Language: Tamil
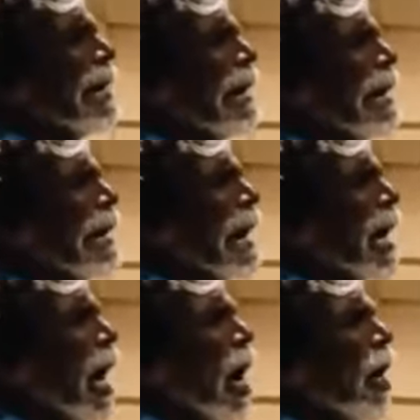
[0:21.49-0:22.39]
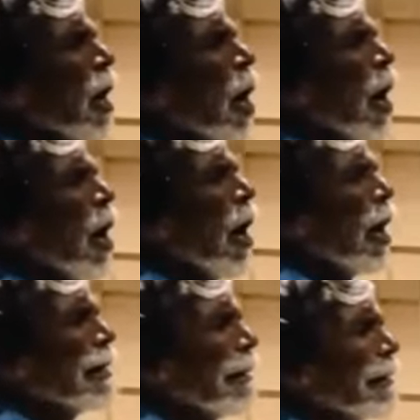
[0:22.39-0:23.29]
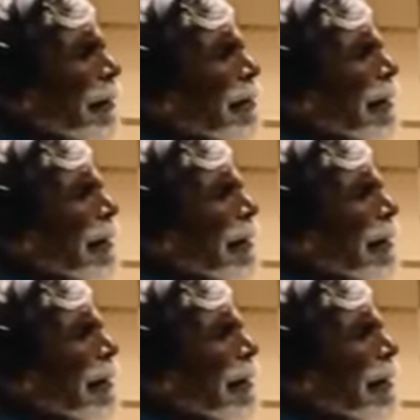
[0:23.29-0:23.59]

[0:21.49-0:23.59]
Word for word: அதுல ரொம்ப முக்கியமானவங்க டப்பிங் கலைஞர்கள்